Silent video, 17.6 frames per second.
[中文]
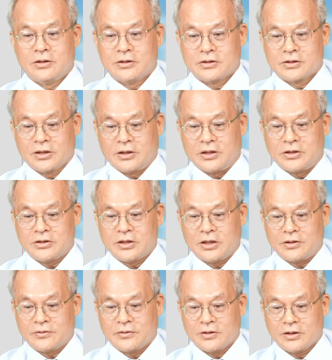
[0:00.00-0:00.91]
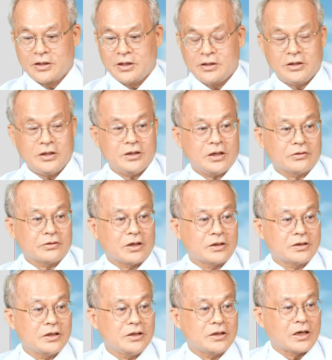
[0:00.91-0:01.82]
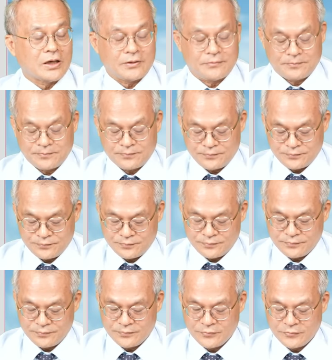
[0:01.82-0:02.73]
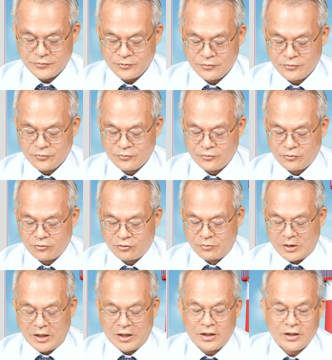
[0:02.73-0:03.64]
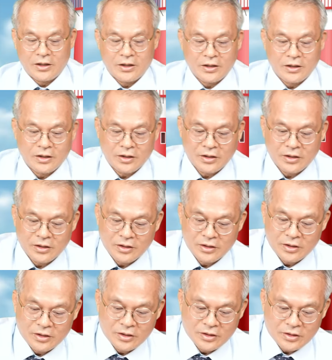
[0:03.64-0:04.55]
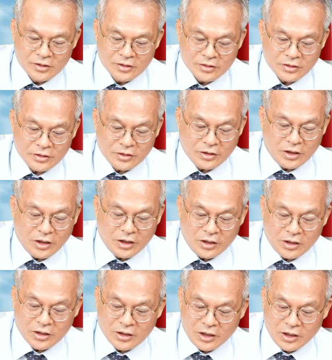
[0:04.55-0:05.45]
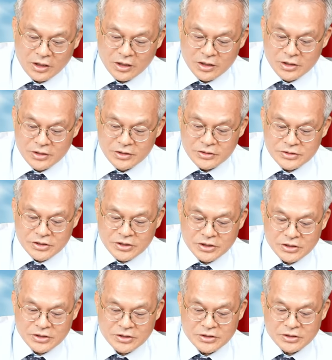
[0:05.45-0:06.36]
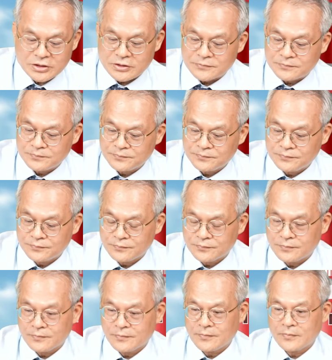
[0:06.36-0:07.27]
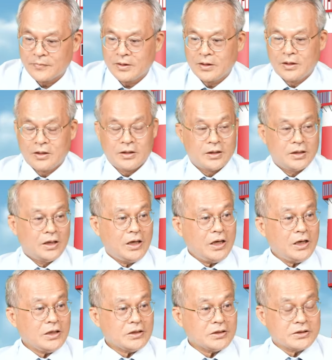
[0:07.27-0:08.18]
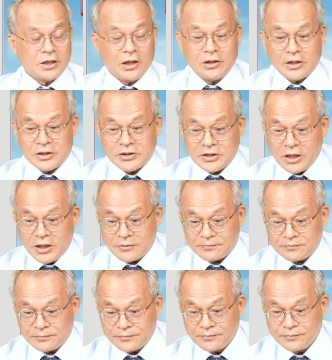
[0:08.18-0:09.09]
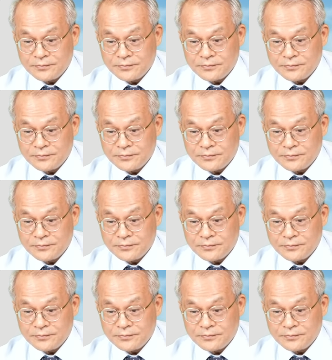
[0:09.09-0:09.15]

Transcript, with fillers: 这个连线 KD 到达低档，哇，六二七四，哎，测连线。